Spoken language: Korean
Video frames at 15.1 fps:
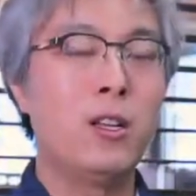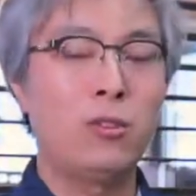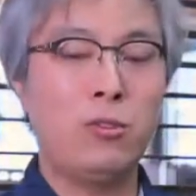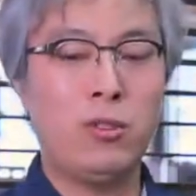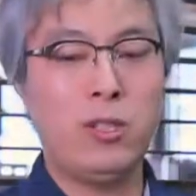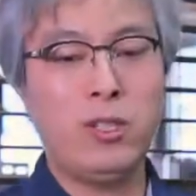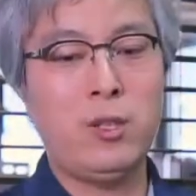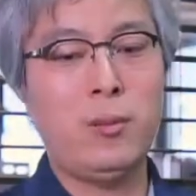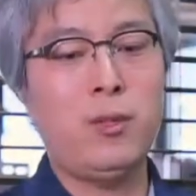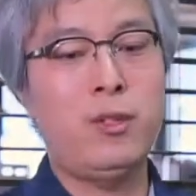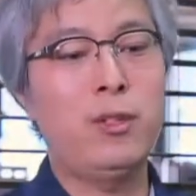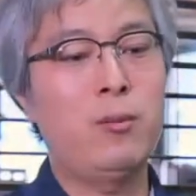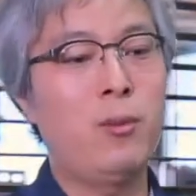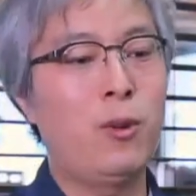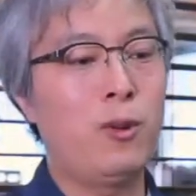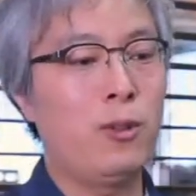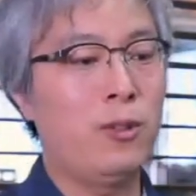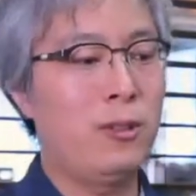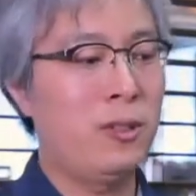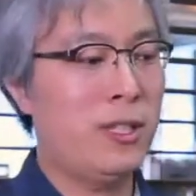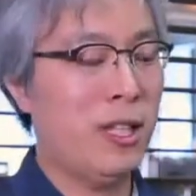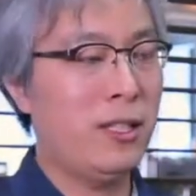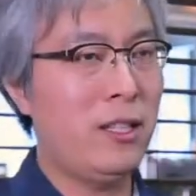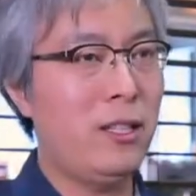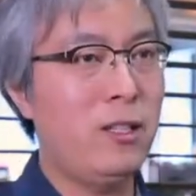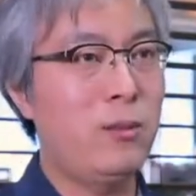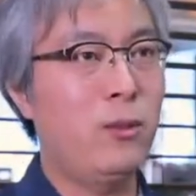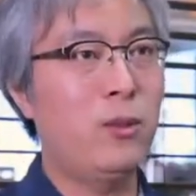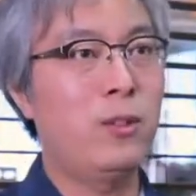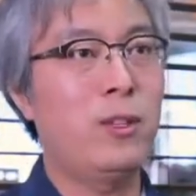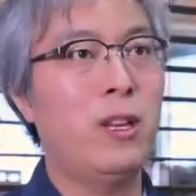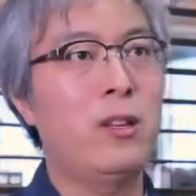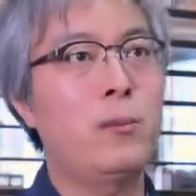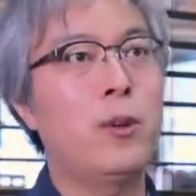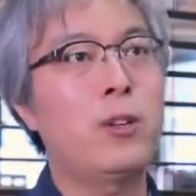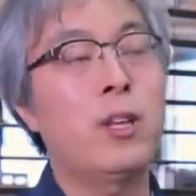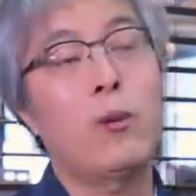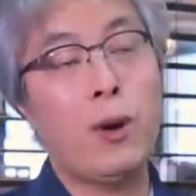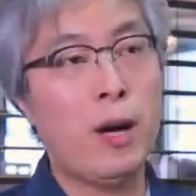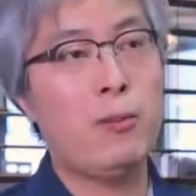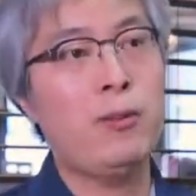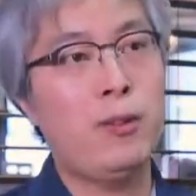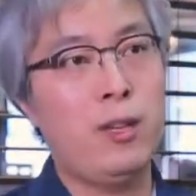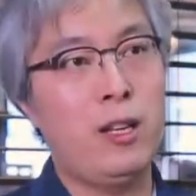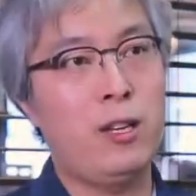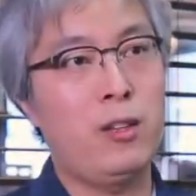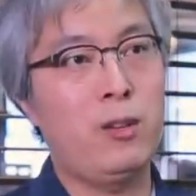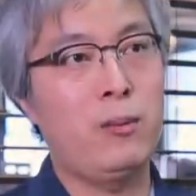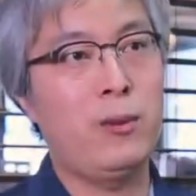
수치심이든 뭐든 짜증이든 뭐든 하면 그냥 화부터 내는